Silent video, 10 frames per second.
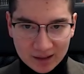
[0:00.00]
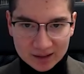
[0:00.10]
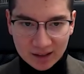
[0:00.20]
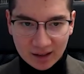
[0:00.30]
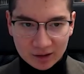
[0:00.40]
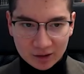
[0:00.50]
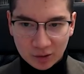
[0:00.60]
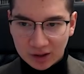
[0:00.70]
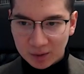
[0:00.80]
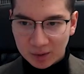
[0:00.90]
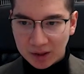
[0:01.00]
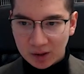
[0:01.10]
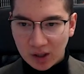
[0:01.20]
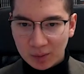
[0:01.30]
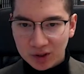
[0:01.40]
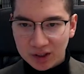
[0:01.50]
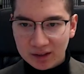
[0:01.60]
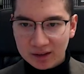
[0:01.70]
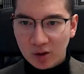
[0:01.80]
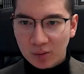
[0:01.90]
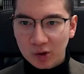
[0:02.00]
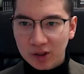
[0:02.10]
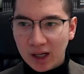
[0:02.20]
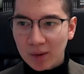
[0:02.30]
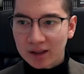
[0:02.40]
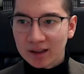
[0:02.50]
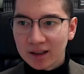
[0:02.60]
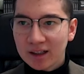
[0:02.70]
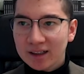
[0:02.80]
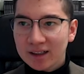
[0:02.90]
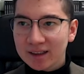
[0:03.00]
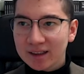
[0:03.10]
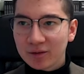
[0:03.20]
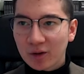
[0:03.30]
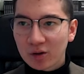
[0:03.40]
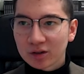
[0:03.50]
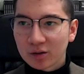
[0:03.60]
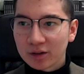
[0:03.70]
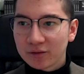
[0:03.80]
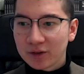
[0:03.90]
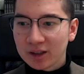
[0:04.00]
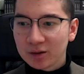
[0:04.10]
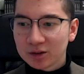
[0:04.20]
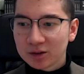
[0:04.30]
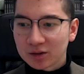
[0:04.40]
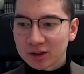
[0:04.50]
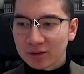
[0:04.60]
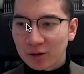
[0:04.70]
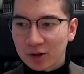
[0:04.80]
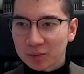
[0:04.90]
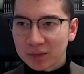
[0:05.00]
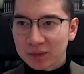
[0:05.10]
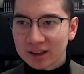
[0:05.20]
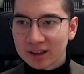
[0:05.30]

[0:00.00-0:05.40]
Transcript: Sehr gerne natürlich dann dementsprechend auch abonnieren. Kommen auch dreimal die Woche neue Videos und dann freue ich mich